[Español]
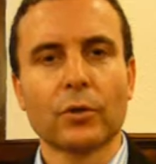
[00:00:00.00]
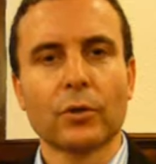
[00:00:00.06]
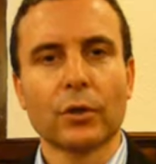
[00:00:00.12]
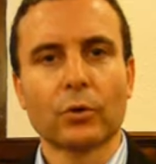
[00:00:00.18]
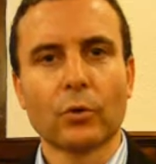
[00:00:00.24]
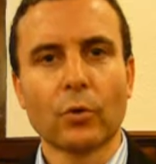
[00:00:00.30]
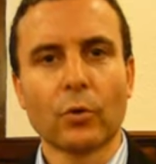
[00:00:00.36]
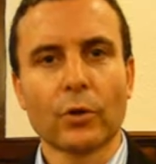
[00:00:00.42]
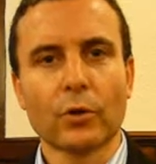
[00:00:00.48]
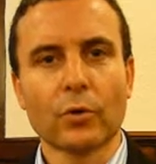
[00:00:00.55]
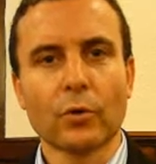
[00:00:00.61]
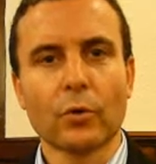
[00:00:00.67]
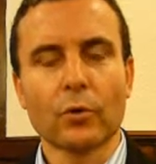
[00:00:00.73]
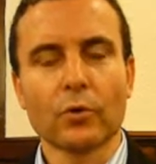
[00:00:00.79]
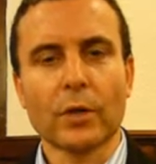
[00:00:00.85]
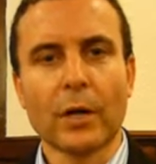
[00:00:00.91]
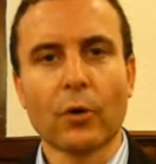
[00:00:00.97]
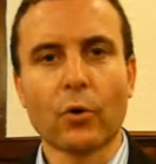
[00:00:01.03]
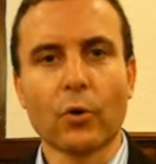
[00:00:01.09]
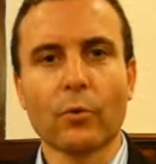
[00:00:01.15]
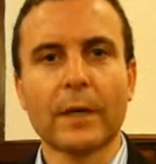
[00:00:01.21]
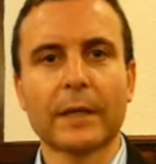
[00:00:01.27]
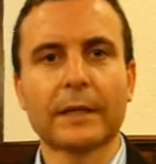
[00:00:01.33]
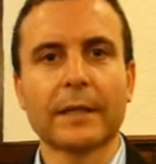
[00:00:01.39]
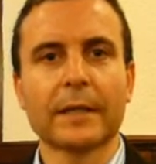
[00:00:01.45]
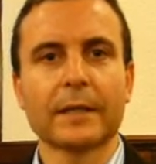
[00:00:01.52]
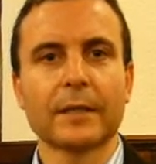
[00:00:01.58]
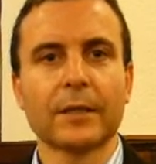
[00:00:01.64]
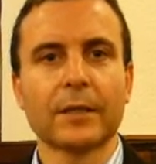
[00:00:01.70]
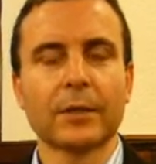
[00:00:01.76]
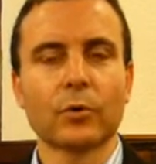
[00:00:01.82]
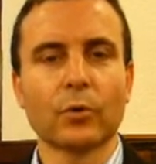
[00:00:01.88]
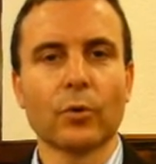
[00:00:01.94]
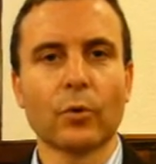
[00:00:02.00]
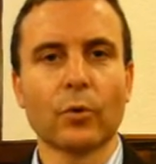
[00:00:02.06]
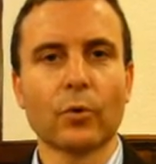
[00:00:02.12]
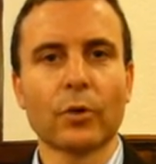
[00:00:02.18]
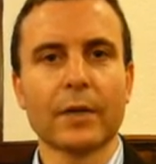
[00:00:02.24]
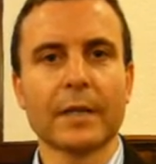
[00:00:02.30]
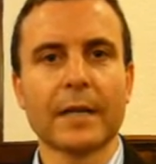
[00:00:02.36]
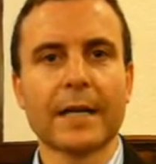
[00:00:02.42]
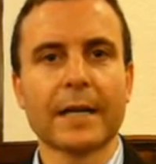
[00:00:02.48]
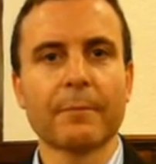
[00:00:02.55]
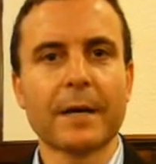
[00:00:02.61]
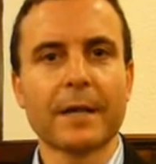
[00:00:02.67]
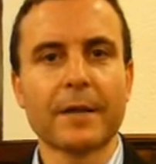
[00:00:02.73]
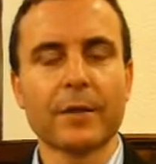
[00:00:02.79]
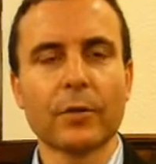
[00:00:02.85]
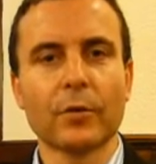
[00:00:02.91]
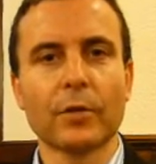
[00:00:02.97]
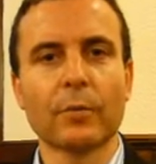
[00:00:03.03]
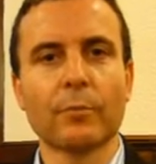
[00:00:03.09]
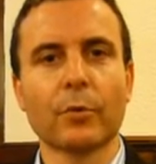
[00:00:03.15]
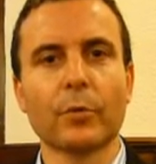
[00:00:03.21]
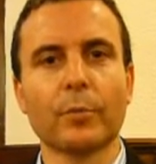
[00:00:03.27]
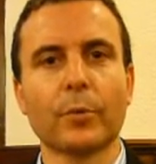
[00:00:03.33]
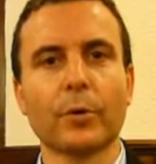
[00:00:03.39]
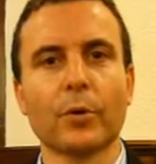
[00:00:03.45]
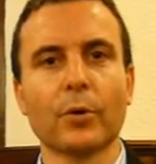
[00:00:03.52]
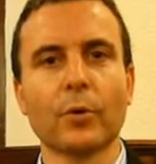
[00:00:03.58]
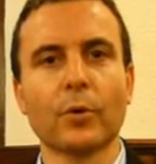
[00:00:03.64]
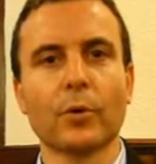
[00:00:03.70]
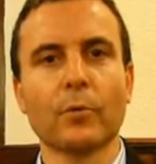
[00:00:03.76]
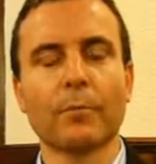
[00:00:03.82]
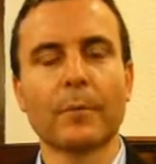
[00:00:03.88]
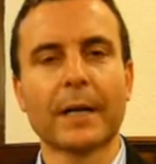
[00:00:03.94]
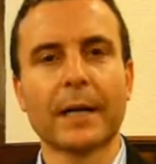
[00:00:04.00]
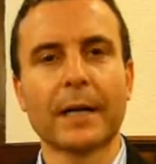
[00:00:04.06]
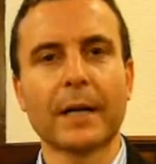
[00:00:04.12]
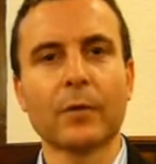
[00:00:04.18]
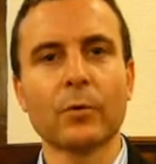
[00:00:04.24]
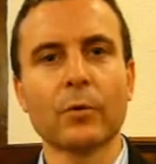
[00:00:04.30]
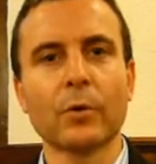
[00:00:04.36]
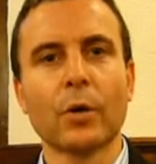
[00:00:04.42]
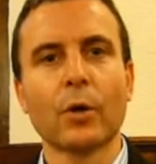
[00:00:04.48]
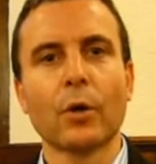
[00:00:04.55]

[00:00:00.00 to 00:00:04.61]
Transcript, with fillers: de todo lo que son los acróbatas y todo lo que es la animación del propio mercado,